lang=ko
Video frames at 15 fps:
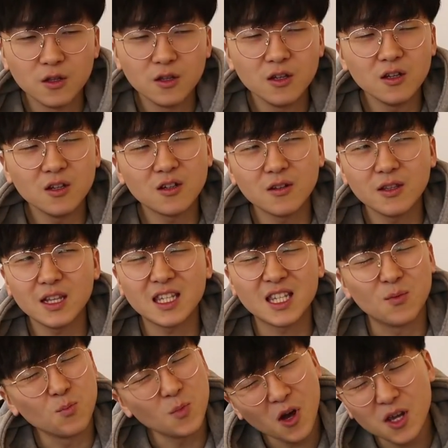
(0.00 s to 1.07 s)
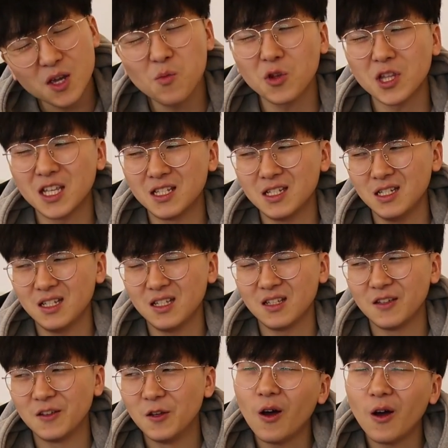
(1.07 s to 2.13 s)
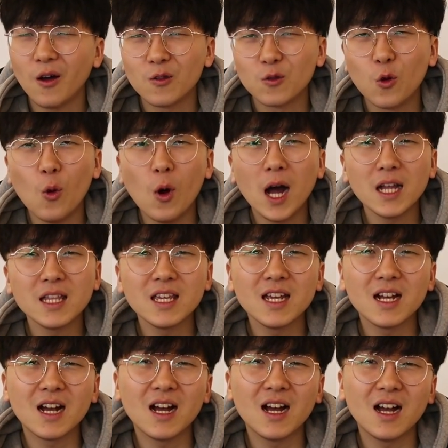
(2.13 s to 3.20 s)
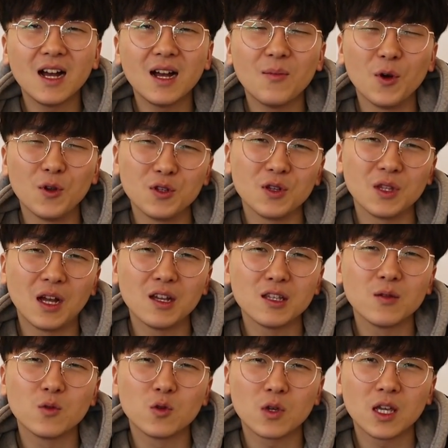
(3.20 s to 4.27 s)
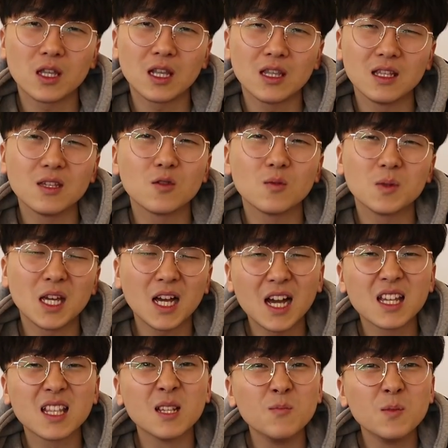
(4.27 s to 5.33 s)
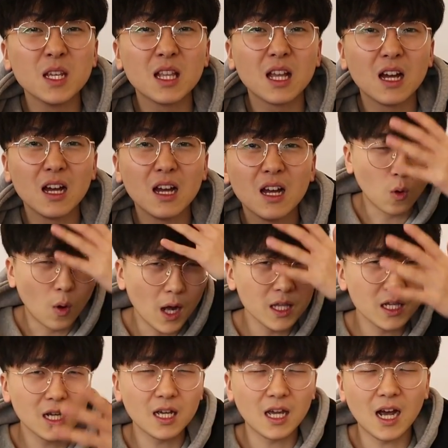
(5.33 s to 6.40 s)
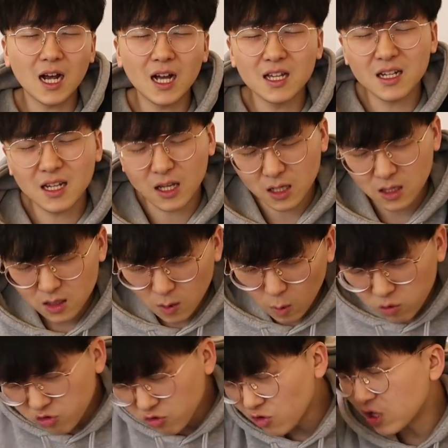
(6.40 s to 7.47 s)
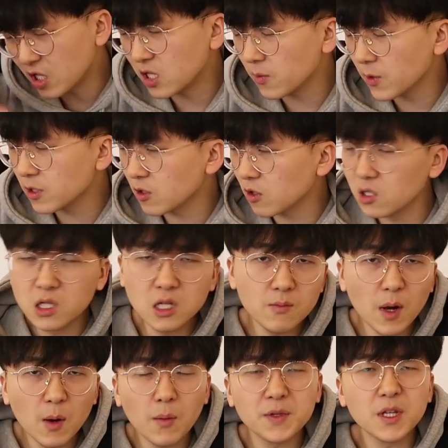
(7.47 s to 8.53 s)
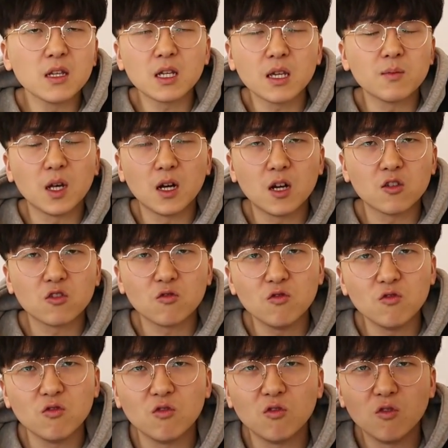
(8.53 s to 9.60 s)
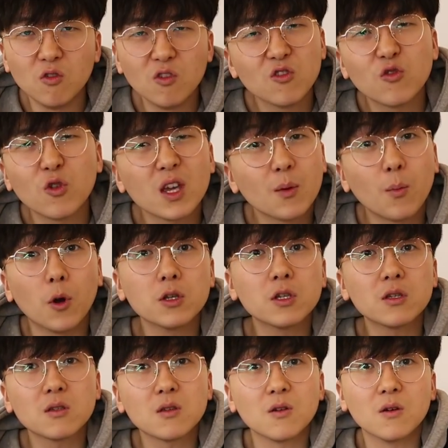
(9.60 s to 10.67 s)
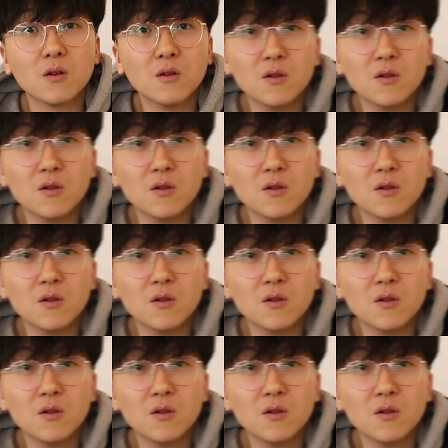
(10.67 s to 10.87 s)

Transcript: 저는 그런데 진명이보다는 아, 도안이가 먼저 나왔으면 좋겠다는 좀 생각이 듭니다 도안이가 약간 이렇게 후드 뒤집어 쓰고 흑마법사 느낌 나가지고 되게 멋있어요